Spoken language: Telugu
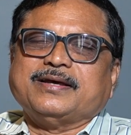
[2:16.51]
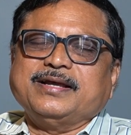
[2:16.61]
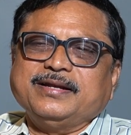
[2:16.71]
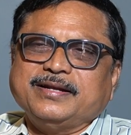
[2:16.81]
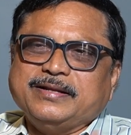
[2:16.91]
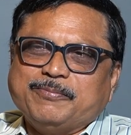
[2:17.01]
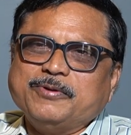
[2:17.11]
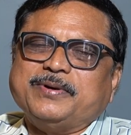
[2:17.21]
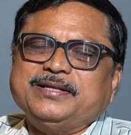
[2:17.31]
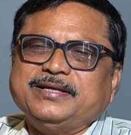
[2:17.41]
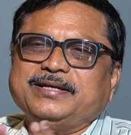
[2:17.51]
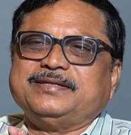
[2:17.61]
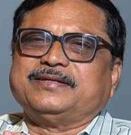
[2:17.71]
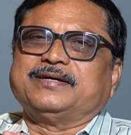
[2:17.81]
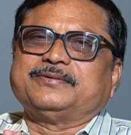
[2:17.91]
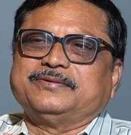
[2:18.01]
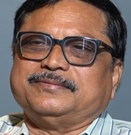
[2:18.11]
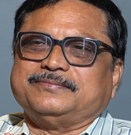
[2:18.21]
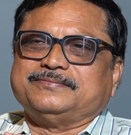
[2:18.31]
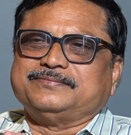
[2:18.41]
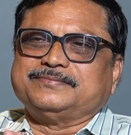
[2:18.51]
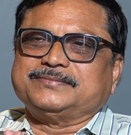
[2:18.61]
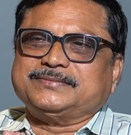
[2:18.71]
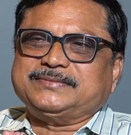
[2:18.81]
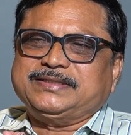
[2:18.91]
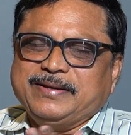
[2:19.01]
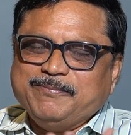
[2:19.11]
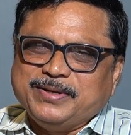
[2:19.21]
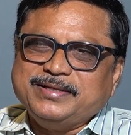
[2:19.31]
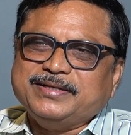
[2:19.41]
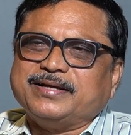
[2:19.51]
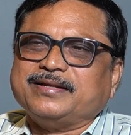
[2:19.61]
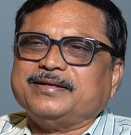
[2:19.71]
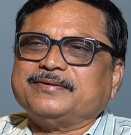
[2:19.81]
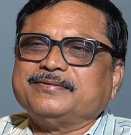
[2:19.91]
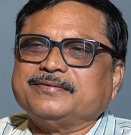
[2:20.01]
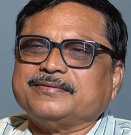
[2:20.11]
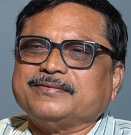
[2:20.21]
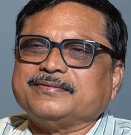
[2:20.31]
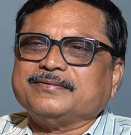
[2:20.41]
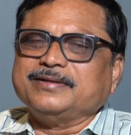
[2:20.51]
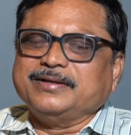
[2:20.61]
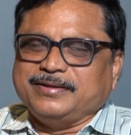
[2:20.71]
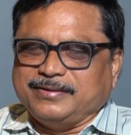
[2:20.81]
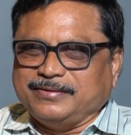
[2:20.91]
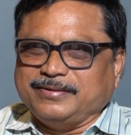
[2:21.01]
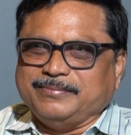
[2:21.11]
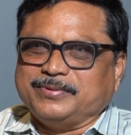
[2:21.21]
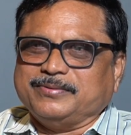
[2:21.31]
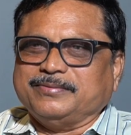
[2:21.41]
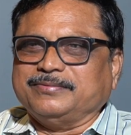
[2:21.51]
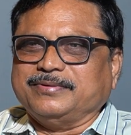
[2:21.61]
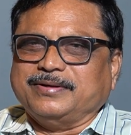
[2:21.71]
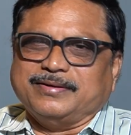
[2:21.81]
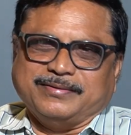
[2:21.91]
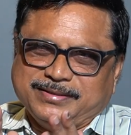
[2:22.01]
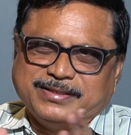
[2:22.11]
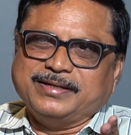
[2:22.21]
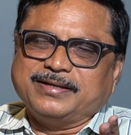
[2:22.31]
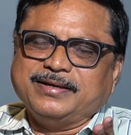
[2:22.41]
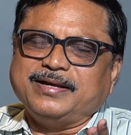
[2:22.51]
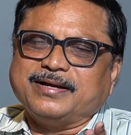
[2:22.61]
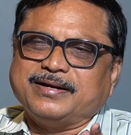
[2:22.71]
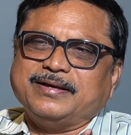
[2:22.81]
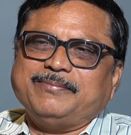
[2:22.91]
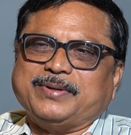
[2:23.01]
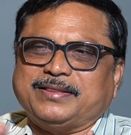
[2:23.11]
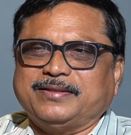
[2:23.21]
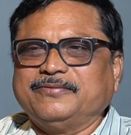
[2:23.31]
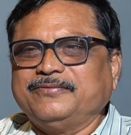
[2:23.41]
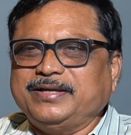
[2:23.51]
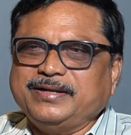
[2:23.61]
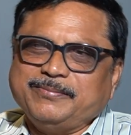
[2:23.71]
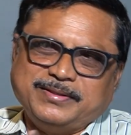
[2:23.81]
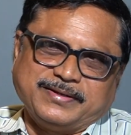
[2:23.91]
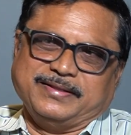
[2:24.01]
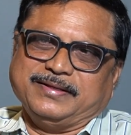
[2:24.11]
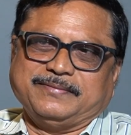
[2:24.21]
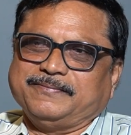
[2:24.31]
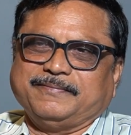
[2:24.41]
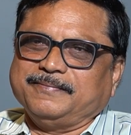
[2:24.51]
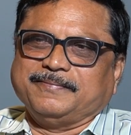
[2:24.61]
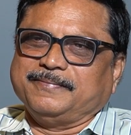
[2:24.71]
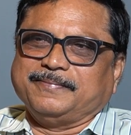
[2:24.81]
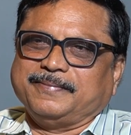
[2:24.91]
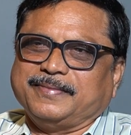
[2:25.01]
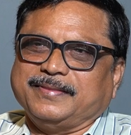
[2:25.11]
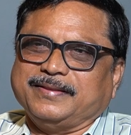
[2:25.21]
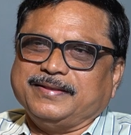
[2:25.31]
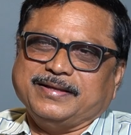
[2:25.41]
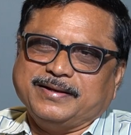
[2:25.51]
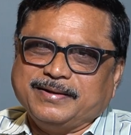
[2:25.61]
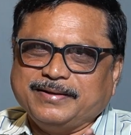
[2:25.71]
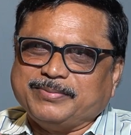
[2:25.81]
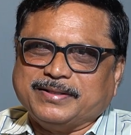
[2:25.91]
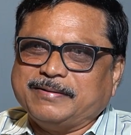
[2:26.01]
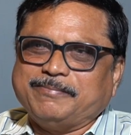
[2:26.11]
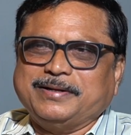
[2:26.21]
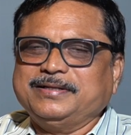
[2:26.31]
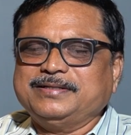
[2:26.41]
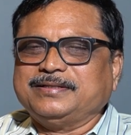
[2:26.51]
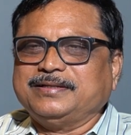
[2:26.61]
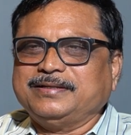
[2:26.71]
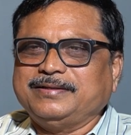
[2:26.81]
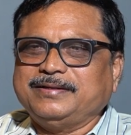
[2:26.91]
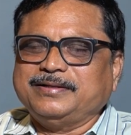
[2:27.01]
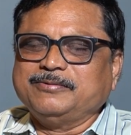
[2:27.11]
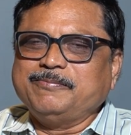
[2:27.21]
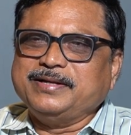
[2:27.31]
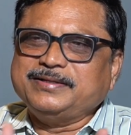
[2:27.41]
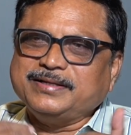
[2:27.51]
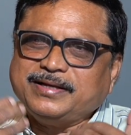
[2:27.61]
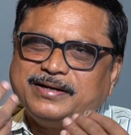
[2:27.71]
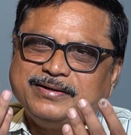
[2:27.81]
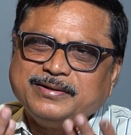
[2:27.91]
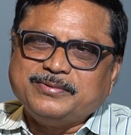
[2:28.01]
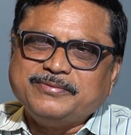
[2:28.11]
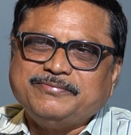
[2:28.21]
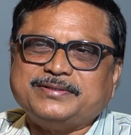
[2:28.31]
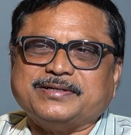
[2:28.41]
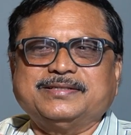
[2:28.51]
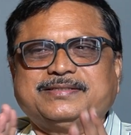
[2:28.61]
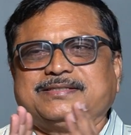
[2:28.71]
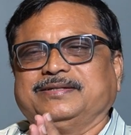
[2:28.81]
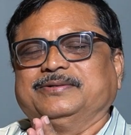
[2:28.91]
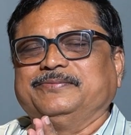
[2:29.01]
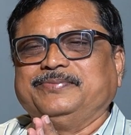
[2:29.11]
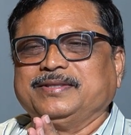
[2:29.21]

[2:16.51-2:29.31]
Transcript: ఆయన నన్ను ఎప్పుడు పని చేయనిచ్చినారు ఏం పని చేయాలి నేను ఇప్పుడు నిజానికి అక్కడ పెత్తనం వేరే మంత్రిది ఈయన పెద్దగా పని చేసే లేదు పని చేయాలంటే కూడా ఛాన్సెస్ లేవు